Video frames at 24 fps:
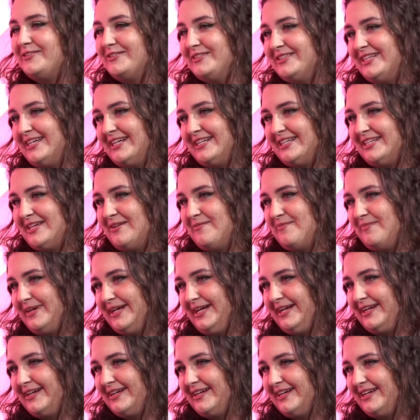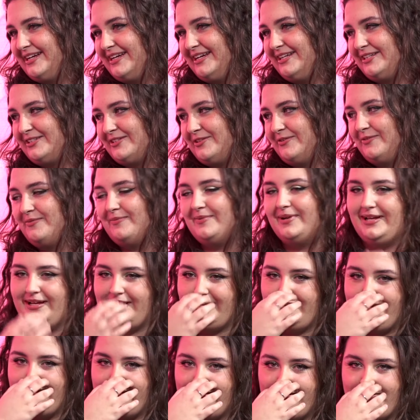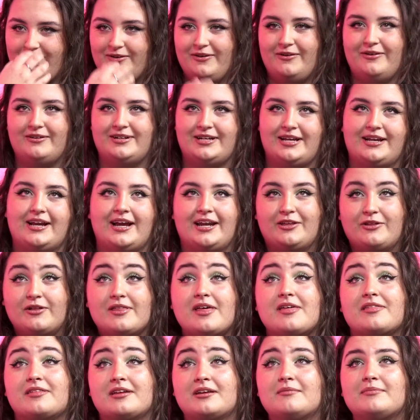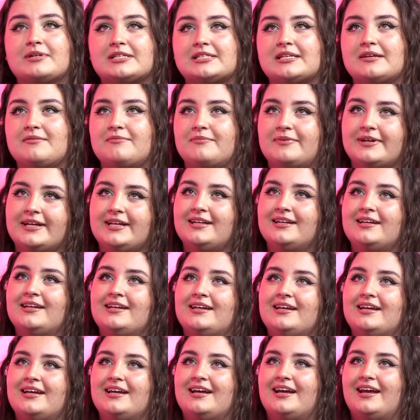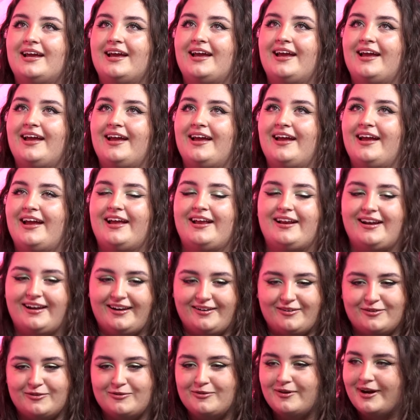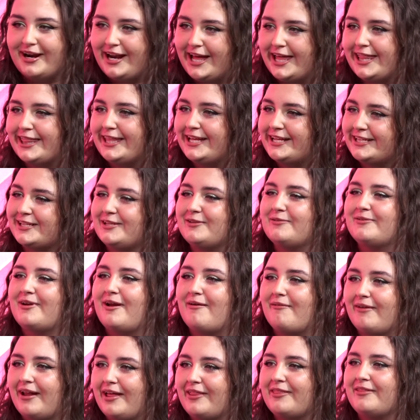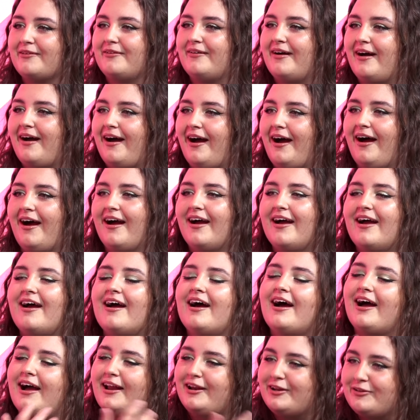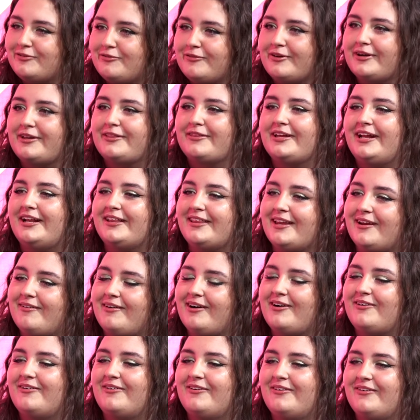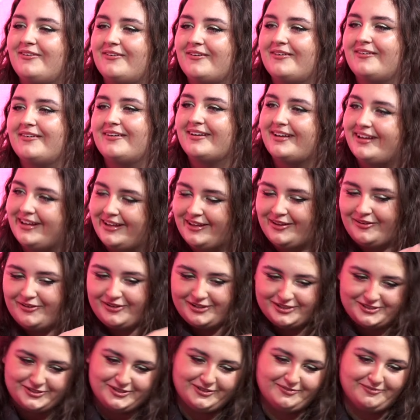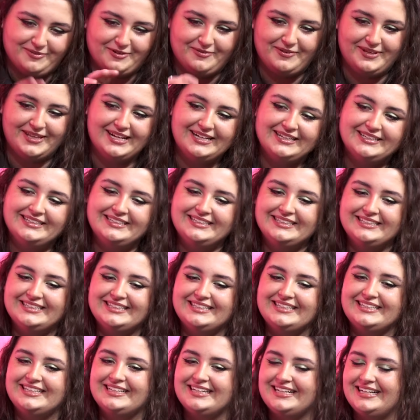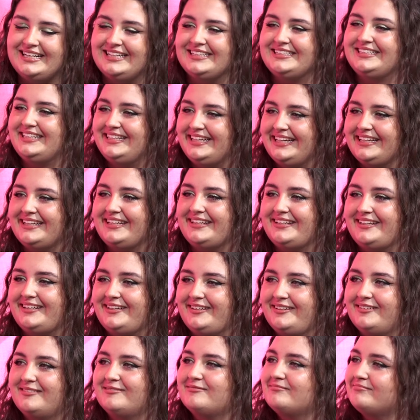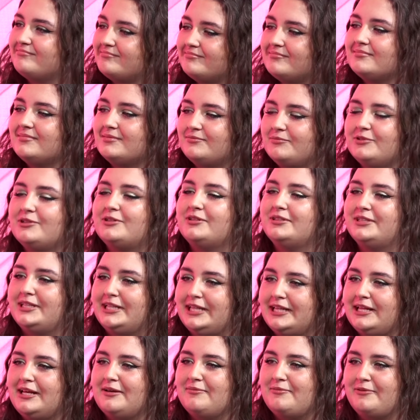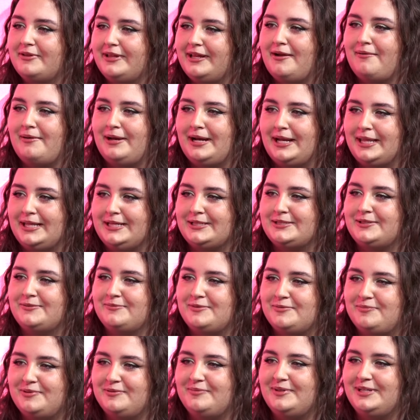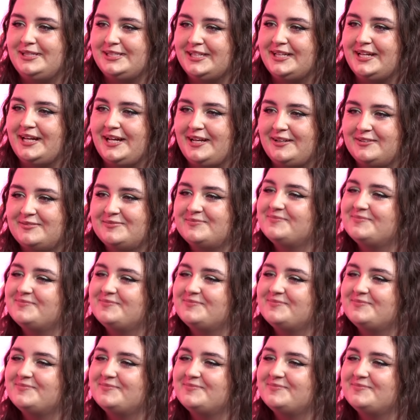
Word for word: contar siempre, esto, hombre, o que he querido decirme siempre, eh, un gracias, el un abrazo a al esfuerzo y al trabajo que yo he hecho en mi vida. Así que muy contenta de poder hablar de este, mi primer single.